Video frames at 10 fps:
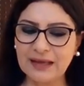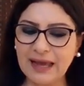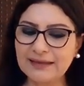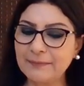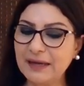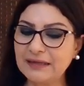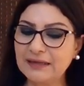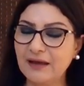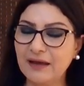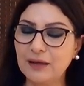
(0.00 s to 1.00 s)
هذا
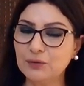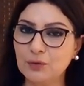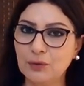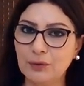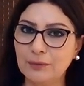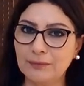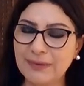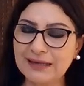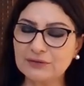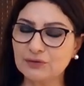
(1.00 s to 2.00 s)
معناتها انه
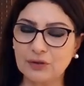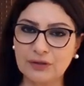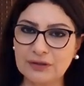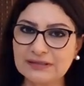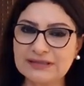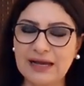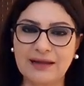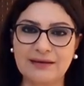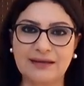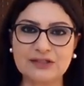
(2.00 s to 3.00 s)
بعد الظهر
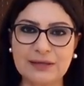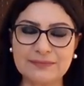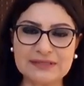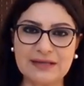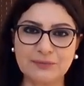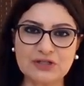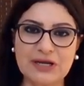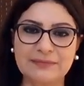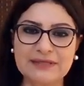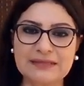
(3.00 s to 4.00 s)
انتقال الشمس لبرج
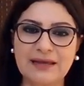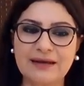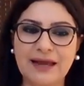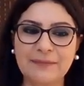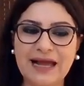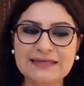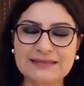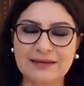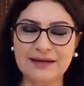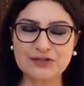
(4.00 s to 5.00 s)
الميزان رح
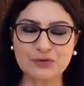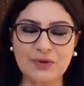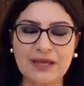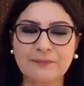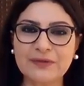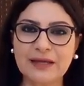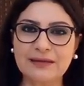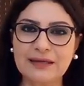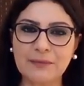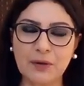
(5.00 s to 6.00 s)
بيحسن الاجواء
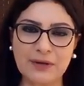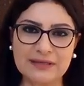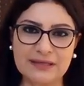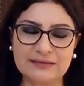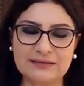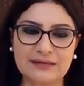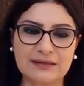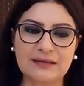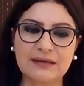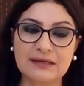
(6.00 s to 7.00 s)

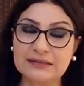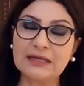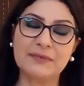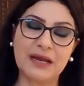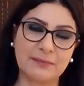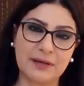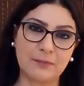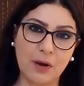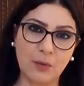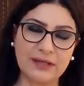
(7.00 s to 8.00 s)
لمواليد كثير من
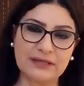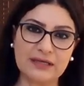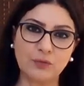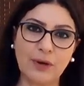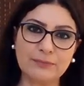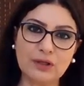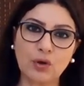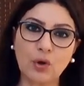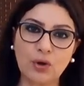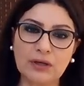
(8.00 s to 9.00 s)
المواليد
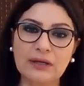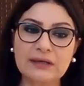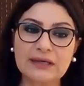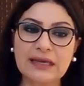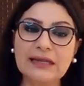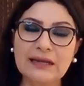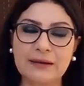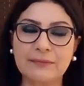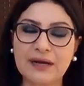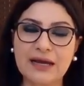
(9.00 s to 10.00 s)
وبندخل كل
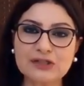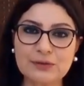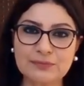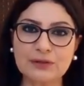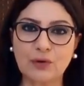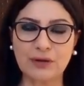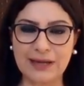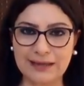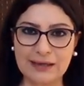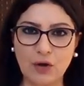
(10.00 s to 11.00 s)
الابراج بتدخل
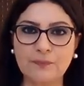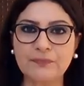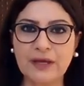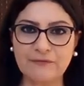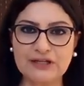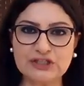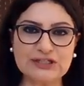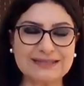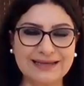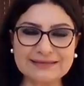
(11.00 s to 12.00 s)
اليوم في
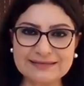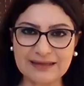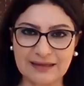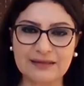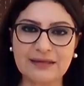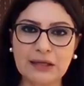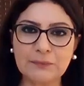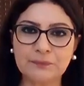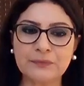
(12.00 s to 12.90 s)
الجزء الثاني